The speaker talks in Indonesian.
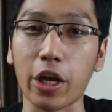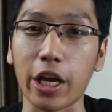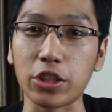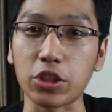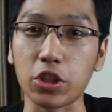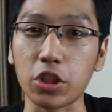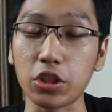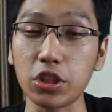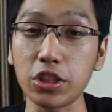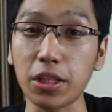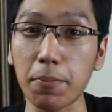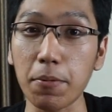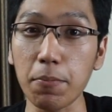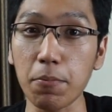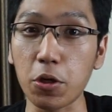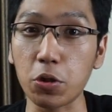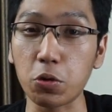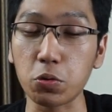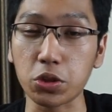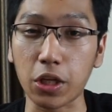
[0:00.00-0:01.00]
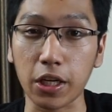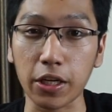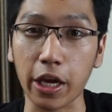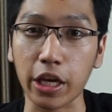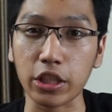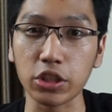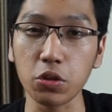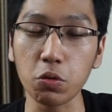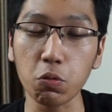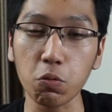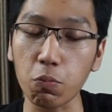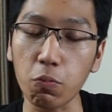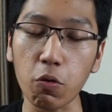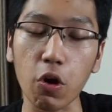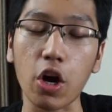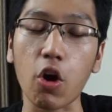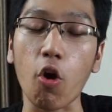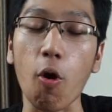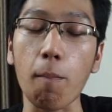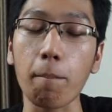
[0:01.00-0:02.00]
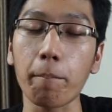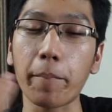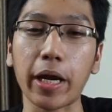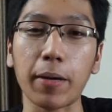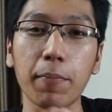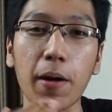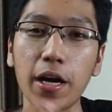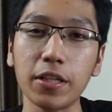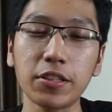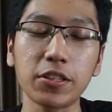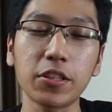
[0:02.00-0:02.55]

actionnya sih tapi begitu sekali action tuh wah kompak banget